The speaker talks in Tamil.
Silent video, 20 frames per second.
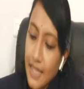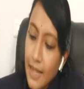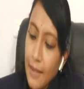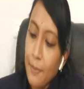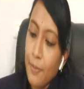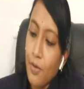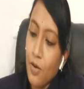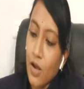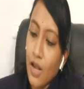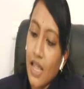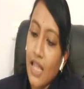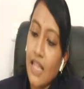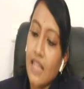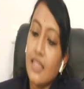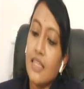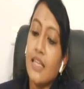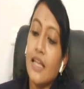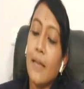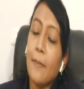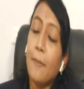அதே போல
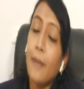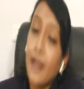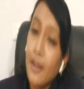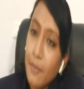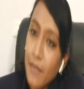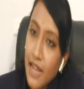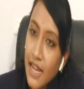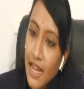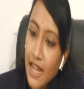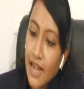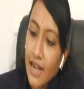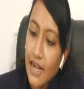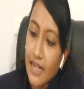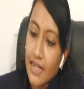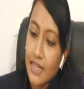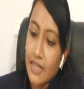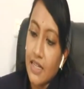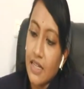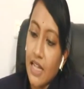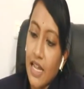இந்த எபிடமிக்
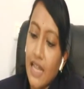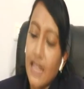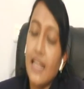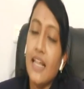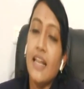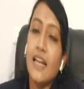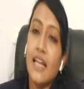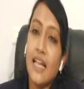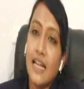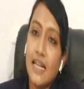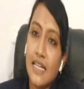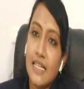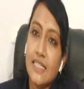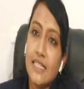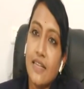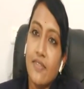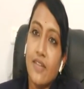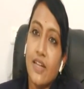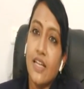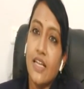ஆக்ட் எயிட்டீன் நைன்டி
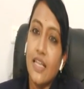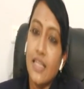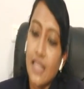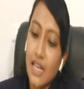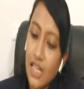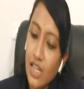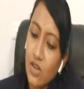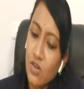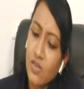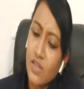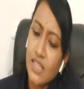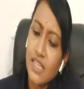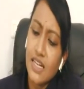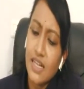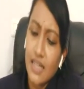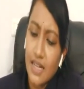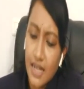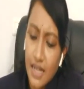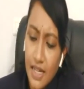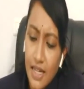செவன் இதுலயும்
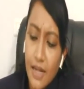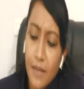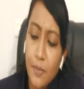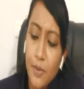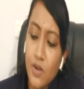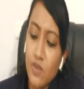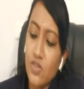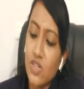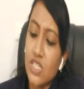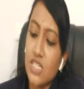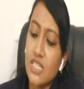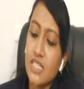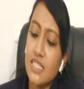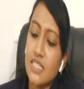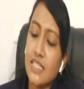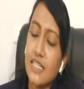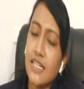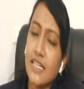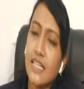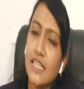வந்து நிறைய
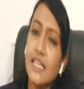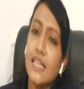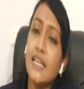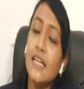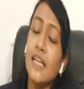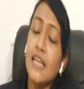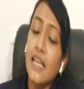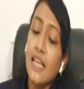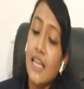ப்ரொவிஷன்ஸ் இருக்குது